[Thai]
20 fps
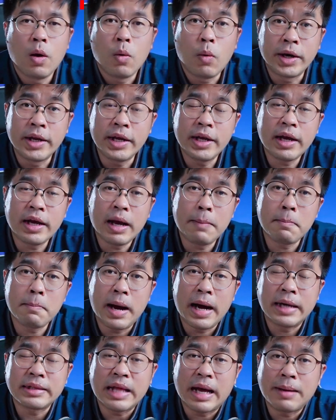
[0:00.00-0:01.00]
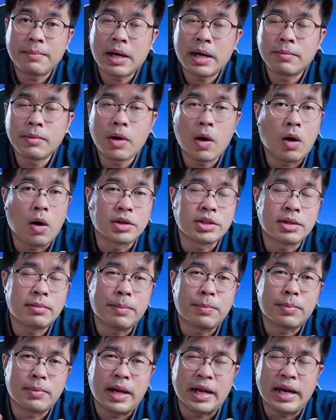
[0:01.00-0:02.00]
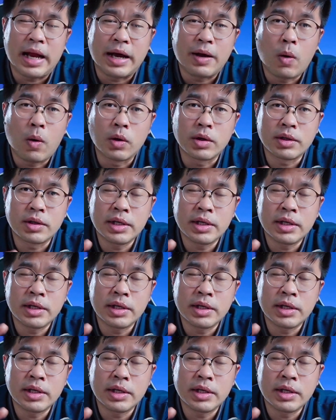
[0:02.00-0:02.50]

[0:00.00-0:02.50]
วันนี้นะครับมาตามคำขอสำหรับหลาย ๆ คน